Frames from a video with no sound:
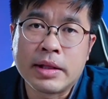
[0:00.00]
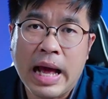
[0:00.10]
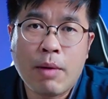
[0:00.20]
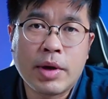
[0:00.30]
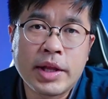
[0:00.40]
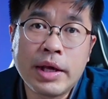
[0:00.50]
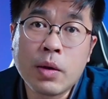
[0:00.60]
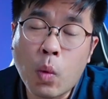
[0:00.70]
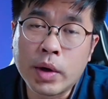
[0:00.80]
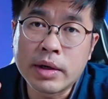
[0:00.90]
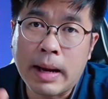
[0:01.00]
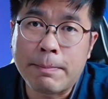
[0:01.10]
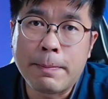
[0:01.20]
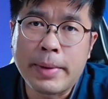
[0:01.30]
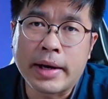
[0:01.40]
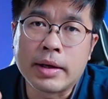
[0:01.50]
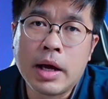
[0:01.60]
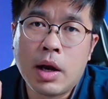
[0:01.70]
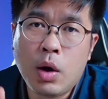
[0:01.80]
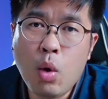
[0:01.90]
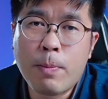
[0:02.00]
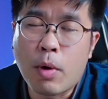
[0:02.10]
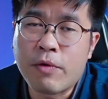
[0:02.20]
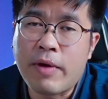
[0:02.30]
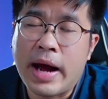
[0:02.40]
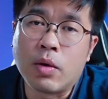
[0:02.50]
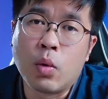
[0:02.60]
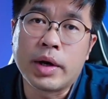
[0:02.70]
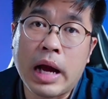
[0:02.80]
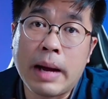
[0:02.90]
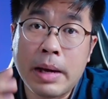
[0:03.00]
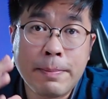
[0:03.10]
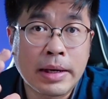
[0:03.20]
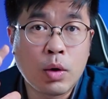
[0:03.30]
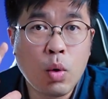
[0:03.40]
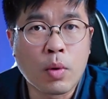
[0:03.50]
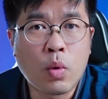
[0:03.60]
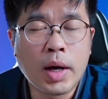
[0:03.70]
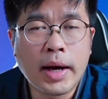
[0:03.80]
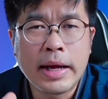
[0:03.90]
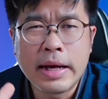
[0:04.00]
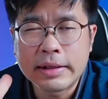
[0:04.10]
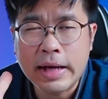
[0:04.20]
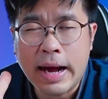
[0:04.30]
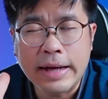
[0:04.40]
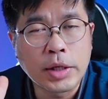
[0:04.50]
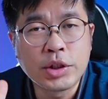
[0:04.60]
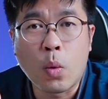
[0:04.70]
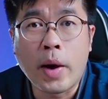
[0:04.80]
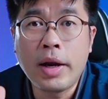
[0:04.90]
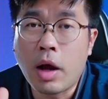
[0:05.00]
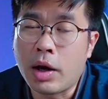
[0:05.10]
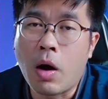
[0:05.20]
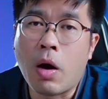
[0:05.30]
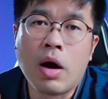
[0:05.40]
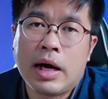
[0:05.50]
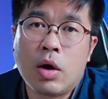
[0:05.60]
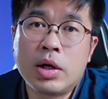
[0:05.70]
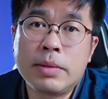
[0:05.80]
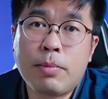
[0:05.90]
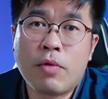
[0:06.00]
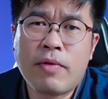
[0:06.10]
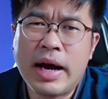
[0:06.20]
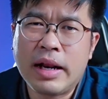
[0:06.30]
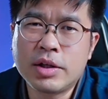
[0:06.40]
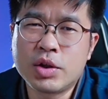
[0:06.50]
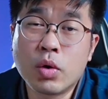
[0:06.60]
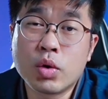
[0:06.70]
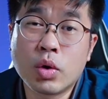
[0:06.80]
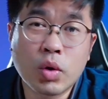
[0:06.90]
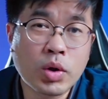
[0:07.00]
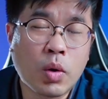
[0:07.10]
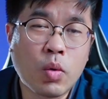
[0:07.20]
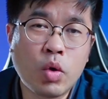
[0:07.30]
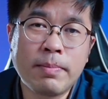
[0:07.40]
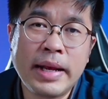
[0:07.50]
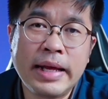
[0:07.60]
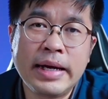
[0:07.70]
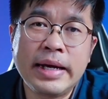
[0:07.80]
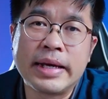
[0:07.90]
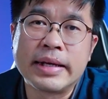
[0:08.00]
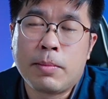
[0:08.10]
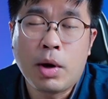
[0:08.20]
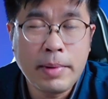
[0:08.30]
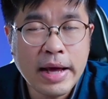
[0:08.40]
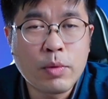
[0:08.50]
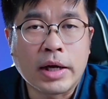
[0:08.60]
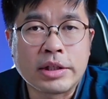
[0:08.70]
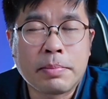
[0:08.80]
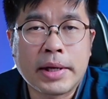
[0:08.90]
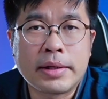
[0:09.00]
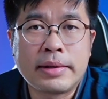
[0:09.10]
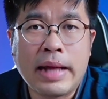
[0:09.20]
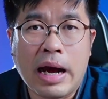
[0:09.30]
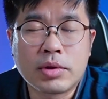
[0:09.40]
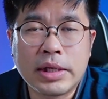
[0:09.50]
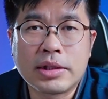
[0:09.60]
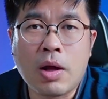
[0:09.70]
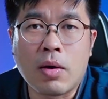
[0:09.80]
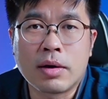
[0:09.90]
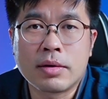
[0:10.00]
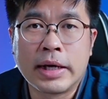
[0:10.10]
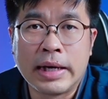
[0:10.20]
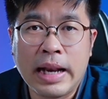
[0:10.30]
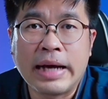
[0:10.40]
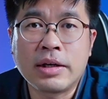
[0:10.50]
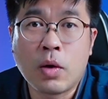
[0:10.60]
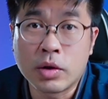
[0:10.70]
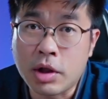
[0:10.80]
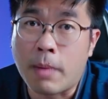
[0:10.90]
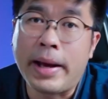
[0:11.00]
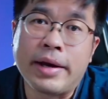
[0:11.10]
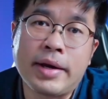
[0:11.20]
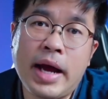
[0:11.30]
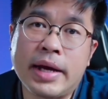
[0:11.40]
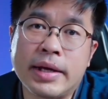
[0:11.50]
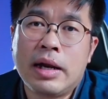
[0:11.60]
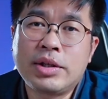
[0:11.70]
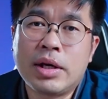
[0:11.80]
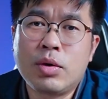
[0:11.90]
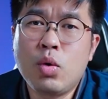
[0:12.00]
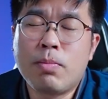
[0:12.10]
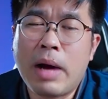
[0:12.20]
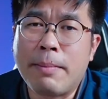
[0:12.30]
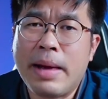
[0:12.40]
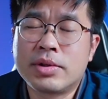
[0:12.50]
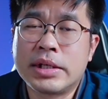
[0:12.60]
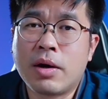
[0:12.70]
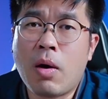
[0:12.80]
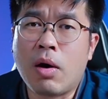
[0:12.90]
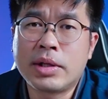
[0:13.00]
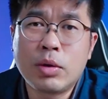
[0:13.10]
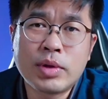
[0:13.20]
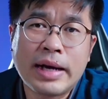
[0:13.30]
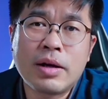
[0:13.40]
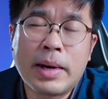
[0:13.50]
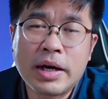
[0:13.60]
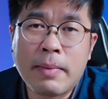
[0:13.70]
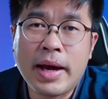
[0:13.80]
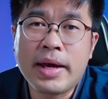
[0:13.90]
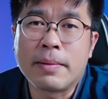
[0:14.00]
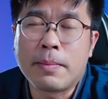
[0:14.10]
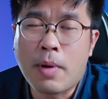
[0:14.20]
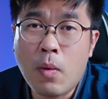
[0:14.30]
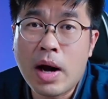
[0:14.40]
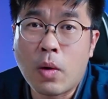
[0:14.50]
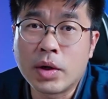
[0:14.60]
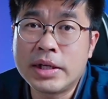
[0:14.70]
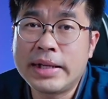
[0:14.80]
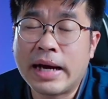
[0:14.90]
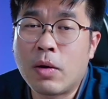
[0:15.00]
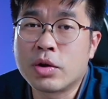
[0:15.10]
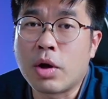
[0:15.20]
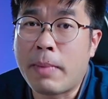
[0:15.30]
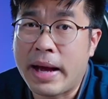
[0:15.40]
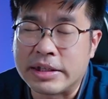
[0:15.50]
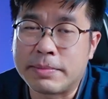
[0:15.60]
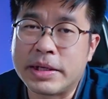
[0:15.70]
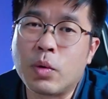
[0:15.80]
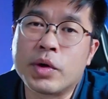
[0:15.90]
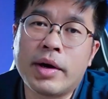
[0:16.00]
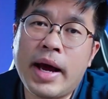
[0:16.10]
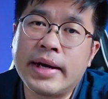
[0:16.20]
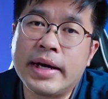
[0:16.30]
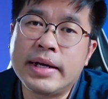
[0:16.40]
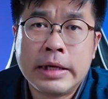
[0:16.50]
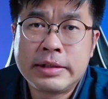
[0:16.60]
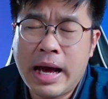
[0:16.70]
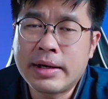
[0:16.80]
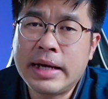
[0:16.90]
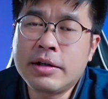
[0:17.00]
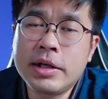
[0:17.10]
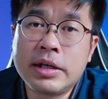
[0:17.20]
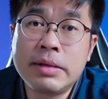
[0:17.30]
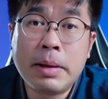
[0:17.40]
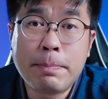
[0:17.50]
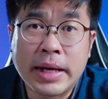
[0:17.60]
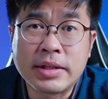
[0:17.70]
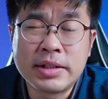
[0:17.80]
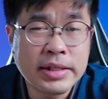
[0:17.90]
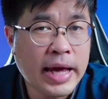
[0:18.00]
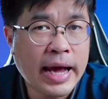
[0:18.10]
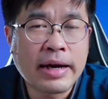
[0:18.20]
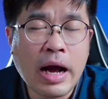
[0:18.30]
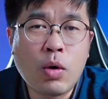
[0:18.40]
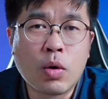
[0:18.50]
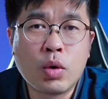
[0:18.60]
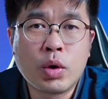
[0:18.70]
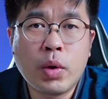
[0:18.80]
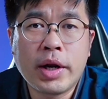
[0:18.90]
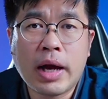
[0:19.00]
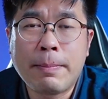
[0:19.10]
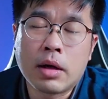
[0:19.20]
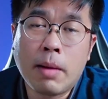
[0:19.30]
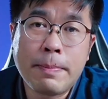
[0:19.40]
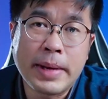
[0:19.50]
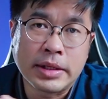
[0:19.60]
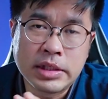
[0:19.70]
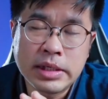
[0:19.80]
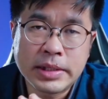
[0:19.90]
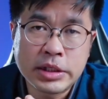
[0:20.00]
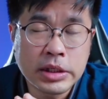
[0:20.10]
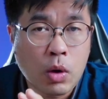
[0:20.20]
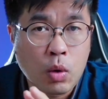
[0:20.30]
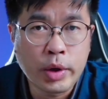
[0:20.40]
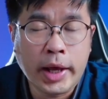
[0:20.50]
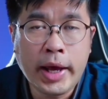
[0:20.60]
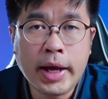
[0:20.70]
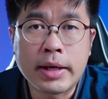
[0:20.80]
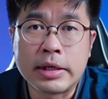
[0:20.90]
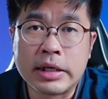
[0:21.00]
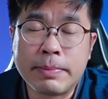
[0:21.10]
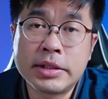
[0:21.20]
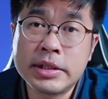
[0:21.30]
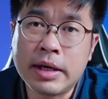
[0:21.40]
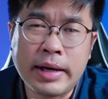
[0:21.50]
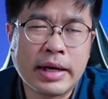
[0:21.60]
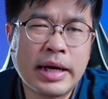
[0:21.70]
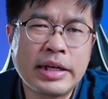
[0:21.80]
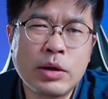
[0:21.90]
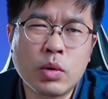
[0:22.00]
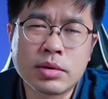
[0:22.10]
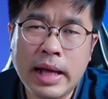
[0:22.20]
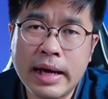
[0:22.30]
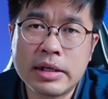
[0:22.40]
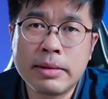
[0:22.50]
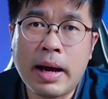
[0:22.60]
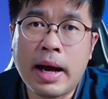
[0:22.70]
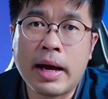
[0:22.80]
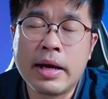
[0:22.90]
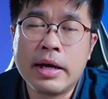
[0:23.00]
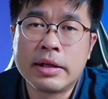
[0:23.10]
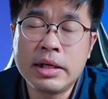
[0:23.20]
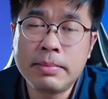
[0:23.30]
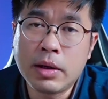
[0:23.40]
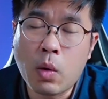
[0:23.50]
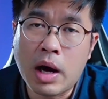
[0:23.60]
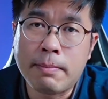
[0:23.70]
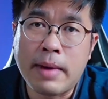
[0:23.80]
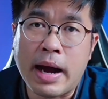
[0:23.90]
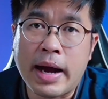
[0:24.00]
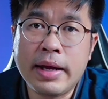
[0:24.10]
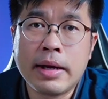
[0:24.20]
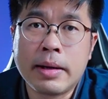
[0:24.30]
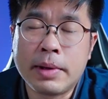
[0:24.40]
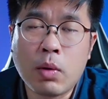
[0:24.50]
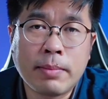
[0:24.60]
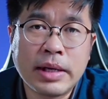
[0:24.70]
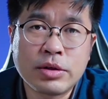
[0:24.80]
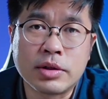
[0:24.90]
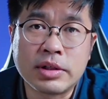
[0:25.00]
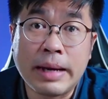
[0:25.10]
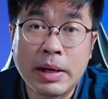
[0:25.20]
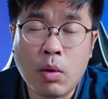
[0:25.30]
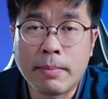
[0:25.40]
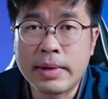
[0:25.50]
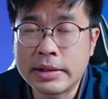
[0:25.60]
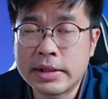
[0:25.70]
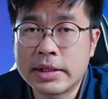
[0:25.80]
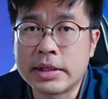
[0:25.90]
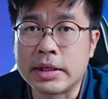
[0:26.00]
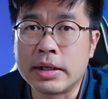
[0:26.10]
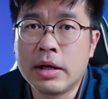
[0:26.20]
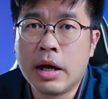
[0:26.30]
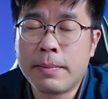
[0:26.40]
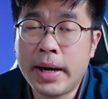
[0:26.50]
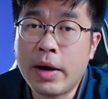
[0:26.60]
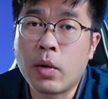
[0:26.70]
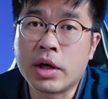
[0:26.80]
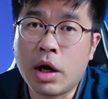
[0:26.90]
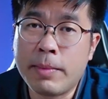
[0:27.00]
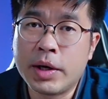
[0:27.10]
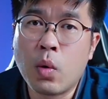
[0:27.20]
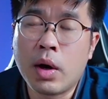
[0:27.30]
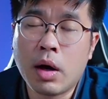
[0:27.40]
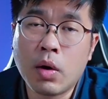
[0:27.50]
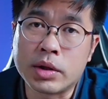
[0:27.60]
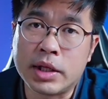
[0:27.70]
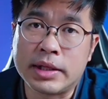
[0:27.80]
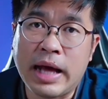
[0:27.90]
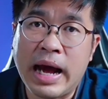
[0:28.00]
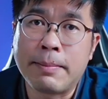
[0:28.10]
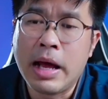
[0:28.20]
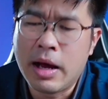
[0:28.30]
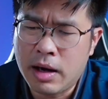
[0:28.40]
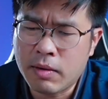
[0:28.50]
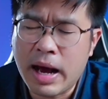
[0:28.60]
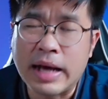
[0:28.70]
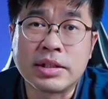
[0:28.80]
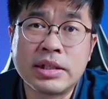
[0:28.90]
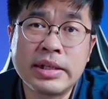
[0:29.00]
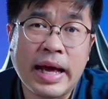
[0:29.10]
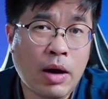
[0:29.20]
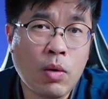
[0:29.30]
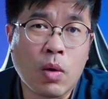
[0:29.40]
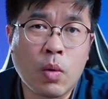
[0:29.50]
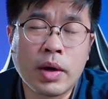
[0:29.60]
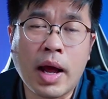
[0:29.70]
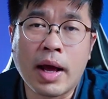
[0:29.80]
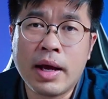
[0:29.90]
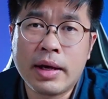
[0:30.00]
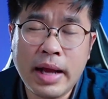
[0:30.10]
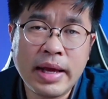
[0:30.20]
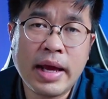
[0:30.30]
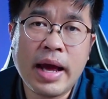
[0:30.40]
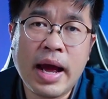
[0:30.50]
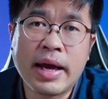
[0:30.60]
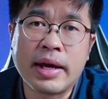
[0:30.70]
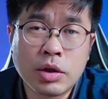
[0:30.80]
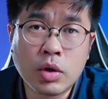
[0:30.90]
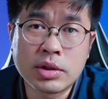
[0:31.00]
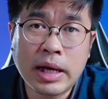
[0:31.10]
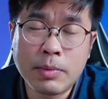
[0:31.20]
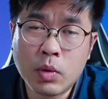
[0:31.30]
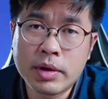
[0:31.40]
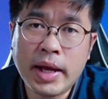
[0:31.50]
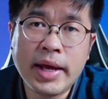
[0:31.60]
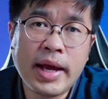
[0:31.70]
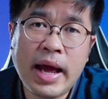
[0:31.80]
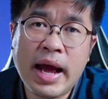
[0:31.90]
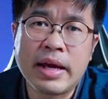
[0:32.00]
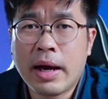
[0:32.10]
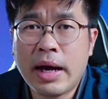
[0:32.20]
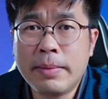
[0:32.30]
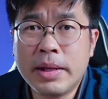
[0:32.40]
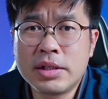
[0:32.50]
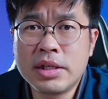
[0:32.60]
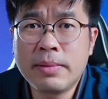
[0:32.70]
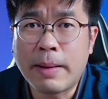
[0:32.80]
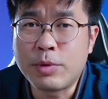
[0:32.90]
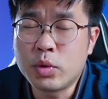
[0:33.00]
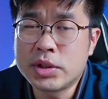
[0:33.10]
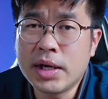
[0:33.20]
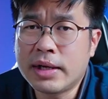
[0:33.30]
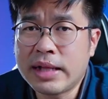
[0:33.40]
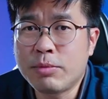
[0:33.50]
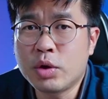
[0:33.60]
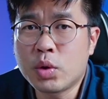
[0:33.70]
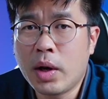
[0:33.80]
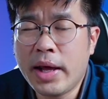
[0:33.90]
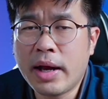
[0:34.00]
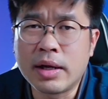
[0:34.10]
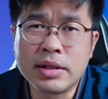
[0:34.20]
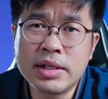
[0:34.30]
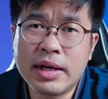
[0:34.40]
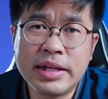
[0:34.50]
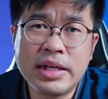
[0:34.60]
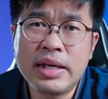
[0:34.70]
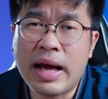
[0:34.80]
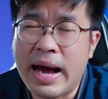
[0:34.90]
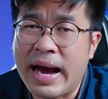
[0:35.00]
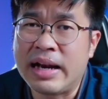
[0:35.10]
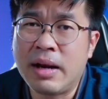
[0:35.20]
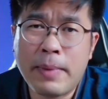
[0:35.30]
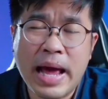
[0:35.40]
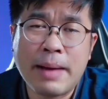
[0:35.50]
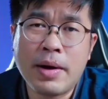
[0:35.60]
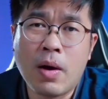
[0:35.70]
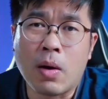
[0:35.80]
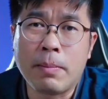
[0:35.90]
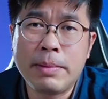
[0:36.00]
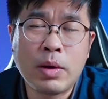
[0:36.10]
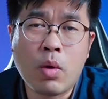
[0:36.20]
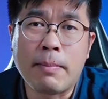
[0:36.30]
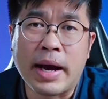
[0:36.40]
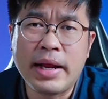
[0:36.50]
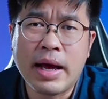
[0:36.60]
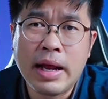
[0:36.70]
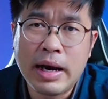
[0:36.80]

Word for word: ณวันนี้คุณกลับไปเปลี่ยนรูปโปรไฟล์ของคุครับให้เป็นรูปของคุณเลยถ่ายสวยๆหล่อๆ เอาขึ้นโปรไฟล์แล้วก็โชว์ตัวตนของคุณไปเลยเพราะไม่แน่คุณอาจจะเป็นดาว TikTok เงินล้านคนต่อไปก็ได้ แล้วจะรูปหมาแมวสิ่งของทิวทัศน์ลงมาทำไมเพราะว่าคนที่ดังคนต่อไปอาจจะเป็นคุณก็ได้นะ จากนั้นก็อย่าลืมไปเปลี่ยนชื่อแอคเคาท์ของคุณด้วยนะครับ ก็ไปเปลี่ยนชื่อเป็นชื่อของคุณเอง หรือเป็นชื่ออะไรก็ได้ที่คุณตั้งขึ้นมาที่มีความหมาย มีความน่าสนใจ มีความน่าเชื่อถือ เพื่อให้คนเข้ามาดูแล้วก็กดติดตาม แล้วก็อ่านชื่อแอคเคาท์ของคุณนะ่ะได้ง่าย ๆ จดจำคุณได้ง่ายๆ ใครที่เป็นชื่อแบบยูเซอร์แล้วตามด้วยตัวเลขหรือชื่ออะไรที่อ่านแล้วแปลไม่ออกไม่มีความหมายเนี่ย